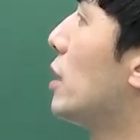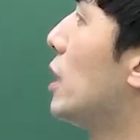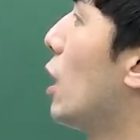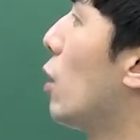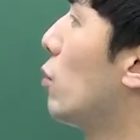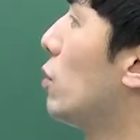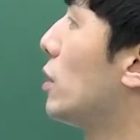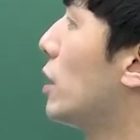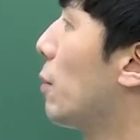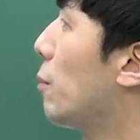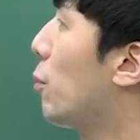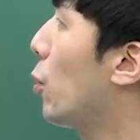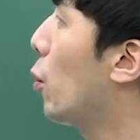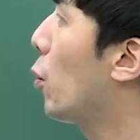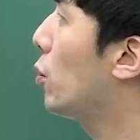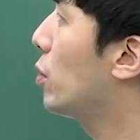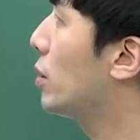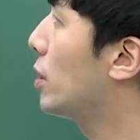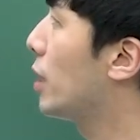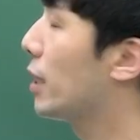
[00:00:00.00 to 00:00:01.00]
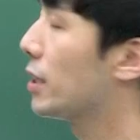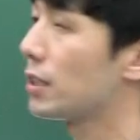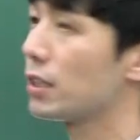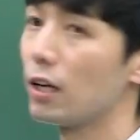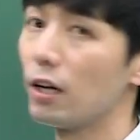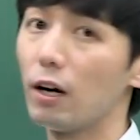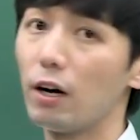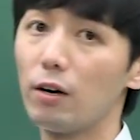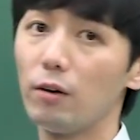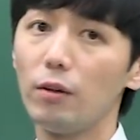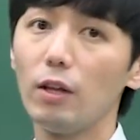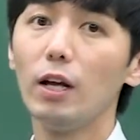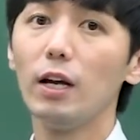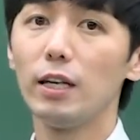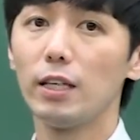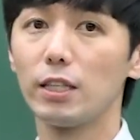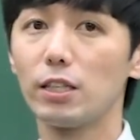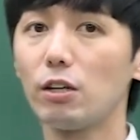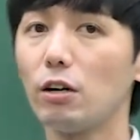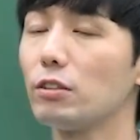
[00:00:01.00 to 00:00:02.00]
이라고 일단 표현은 됐어요.
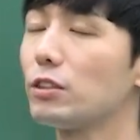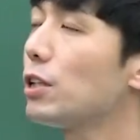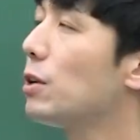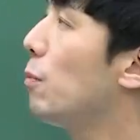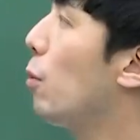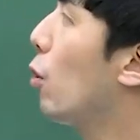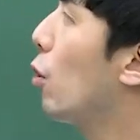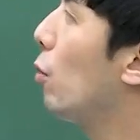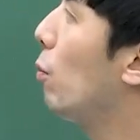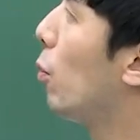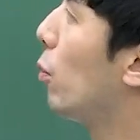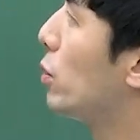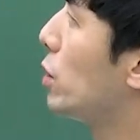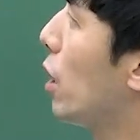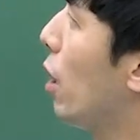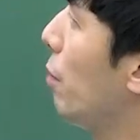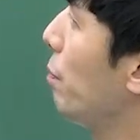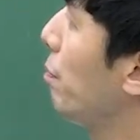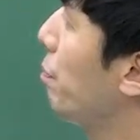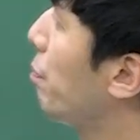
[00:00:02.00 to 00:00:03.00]
이것을 보고 뭐죠?